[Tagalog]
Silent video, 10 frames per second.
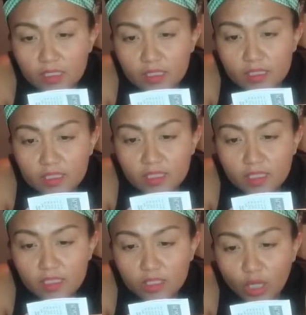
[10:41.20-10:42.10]

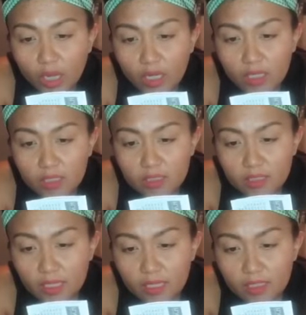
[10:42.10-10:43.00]
$6
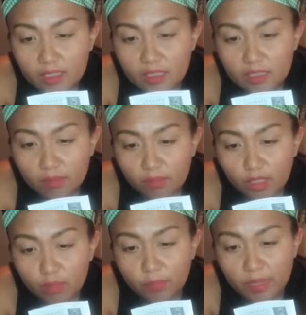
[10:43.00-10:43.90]
guys. Kasi
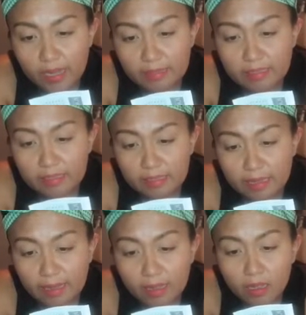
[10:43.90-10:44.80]
meron pang added
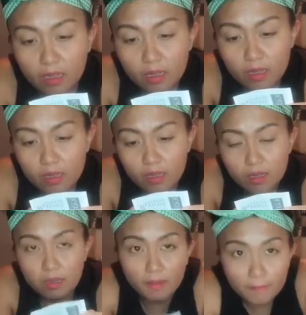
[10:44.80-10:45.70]
na.
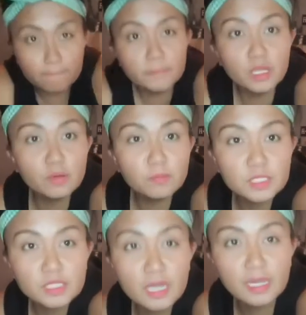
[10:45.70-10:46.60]
Meron pa
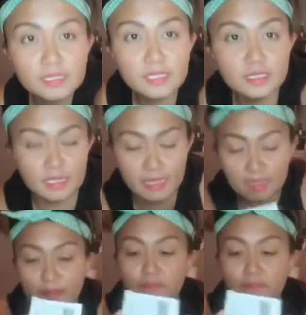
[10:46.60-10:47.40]
siyang added na